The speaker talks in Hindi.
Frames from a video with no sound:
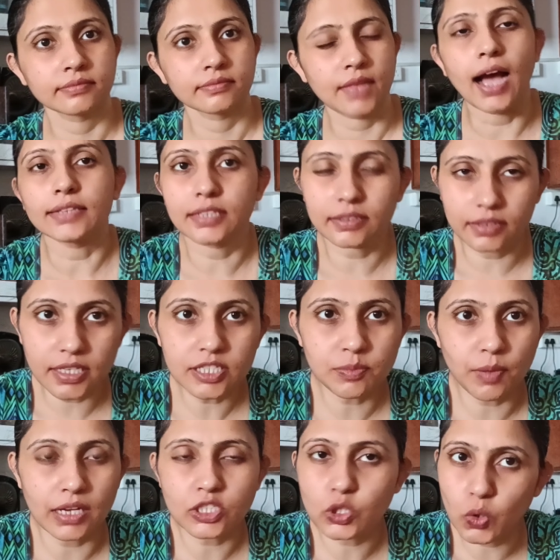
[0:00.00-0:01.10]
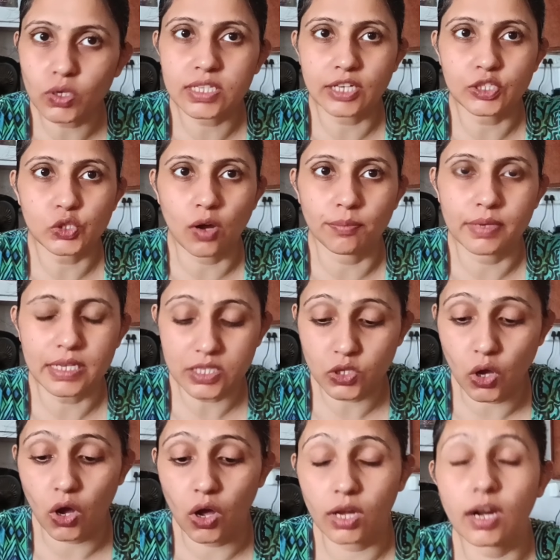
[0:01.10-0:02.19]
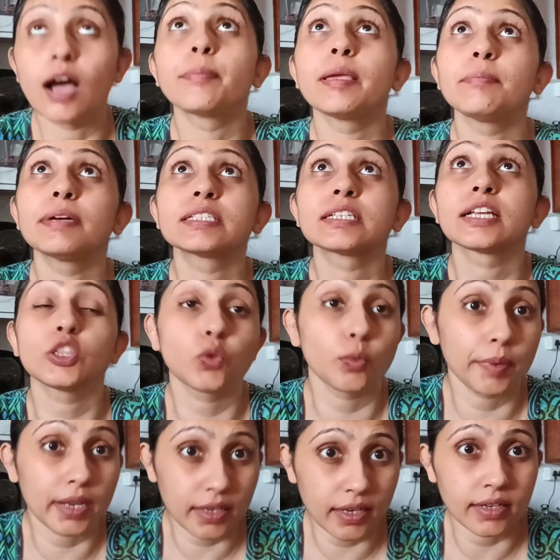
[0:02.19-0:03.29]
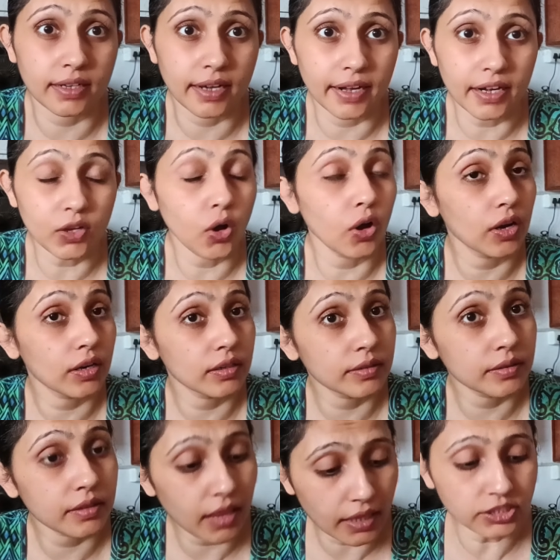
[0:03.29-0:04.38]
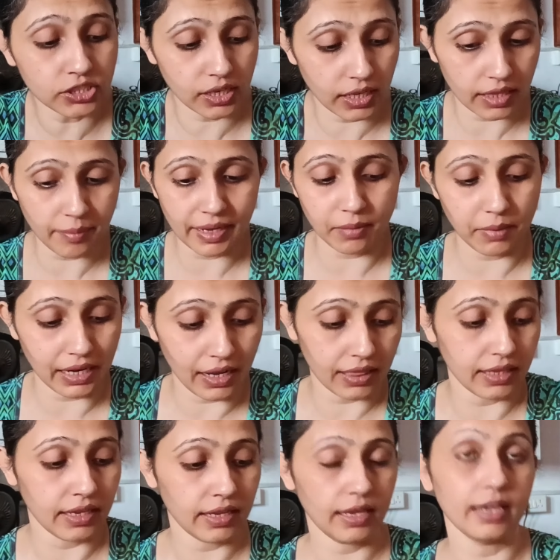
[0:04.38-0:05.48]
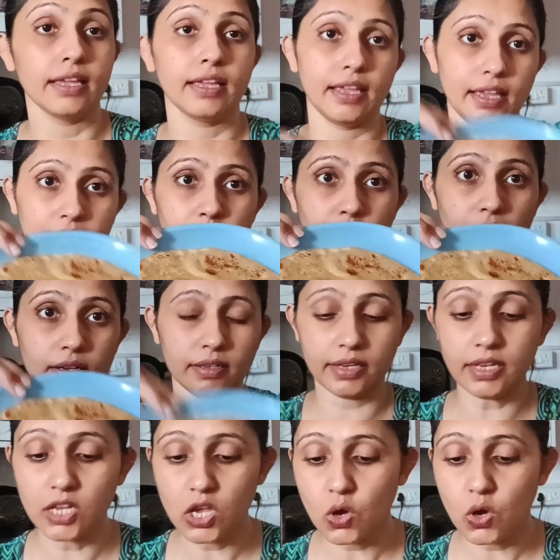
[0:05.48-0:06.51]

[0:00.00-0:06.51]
आज है तीस मार्च 2024 और अभी बज रहे दोपहर के डेढ़ और लंच के लिए मैंने बना ली है एक भाखरी